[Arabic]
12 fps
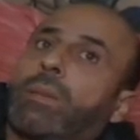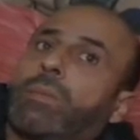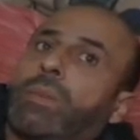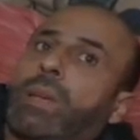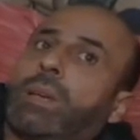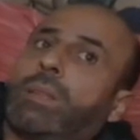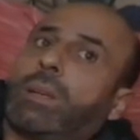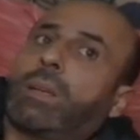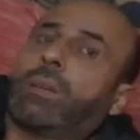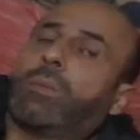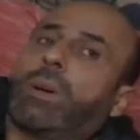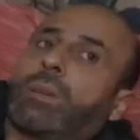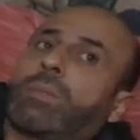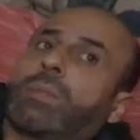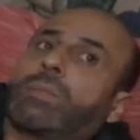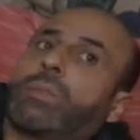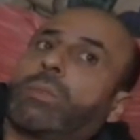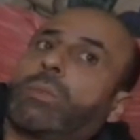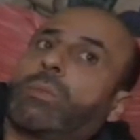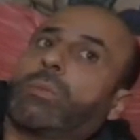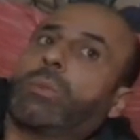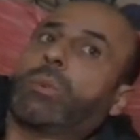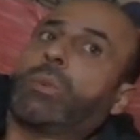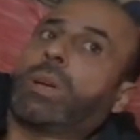في حدا كان واقف قلت لهم انه
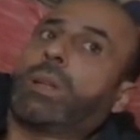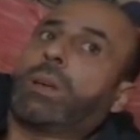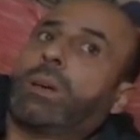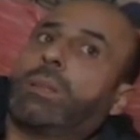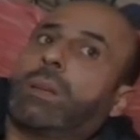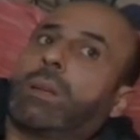دقوا لي على هذا